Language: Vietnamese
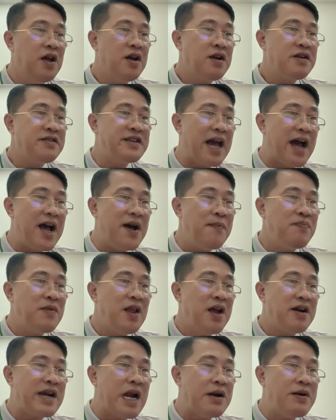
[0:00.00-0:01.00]
Dạ,
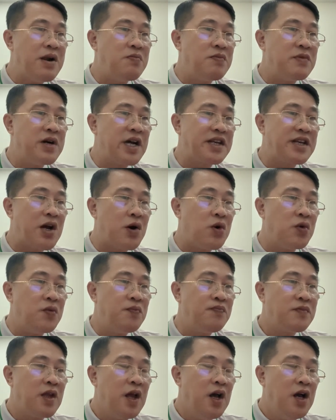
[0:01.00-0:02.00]
đã Độc gật đầu.
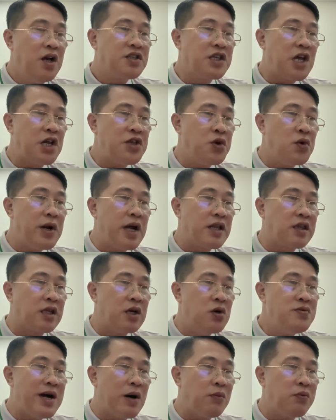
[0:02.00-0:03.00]
Cho dù là tử
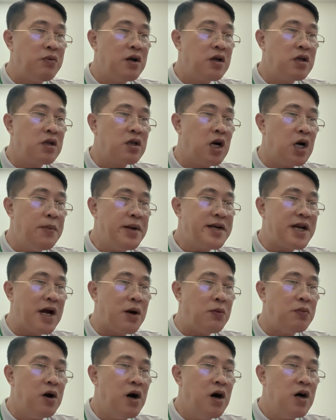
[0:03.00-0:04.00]
Ngọc, Ngữ Bích
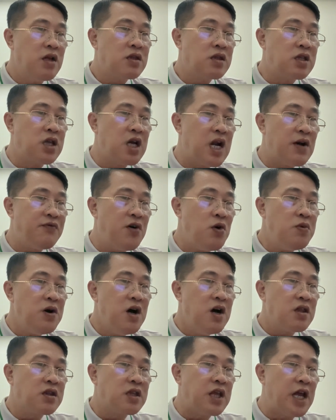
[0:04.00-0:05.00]
Hồng, Thường lan Phúc
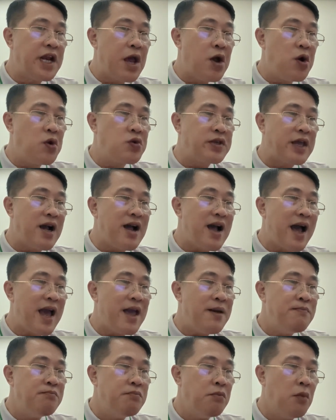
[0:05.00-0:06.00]
thì đều chẳng ai
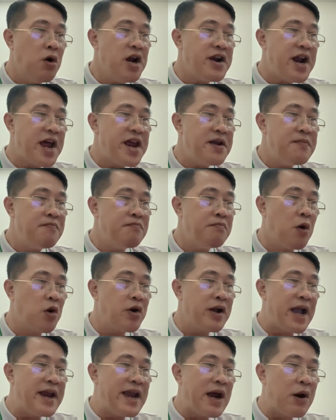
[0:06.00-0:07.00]
muốn ở đây một
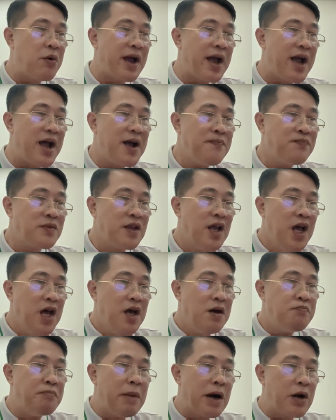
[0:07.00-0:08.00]
ngày nào cả.
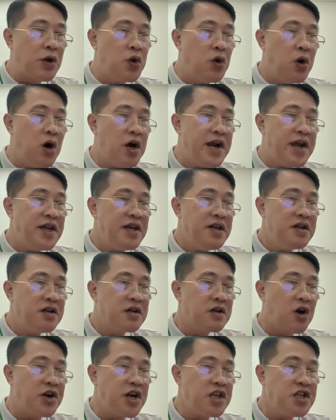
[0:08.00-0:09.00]
Mặc dù ở đây
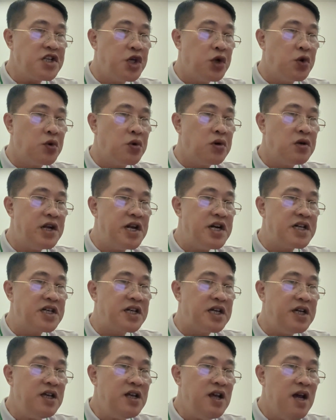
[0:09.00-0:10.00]
có rất nhiều linh
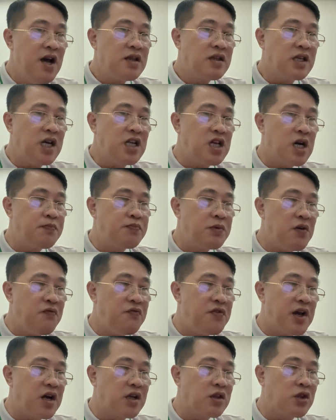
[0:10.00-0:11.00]
khí thích hợp cho
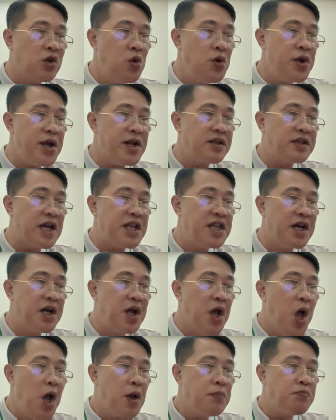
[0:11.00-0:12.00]
việc tu luyện thế nhưng
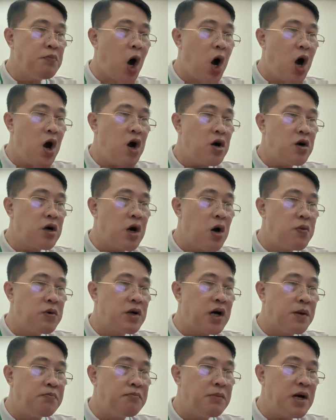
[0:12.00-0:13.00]
bò không
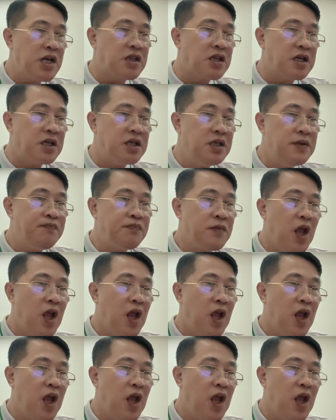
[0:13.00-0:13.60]
cần bất tử.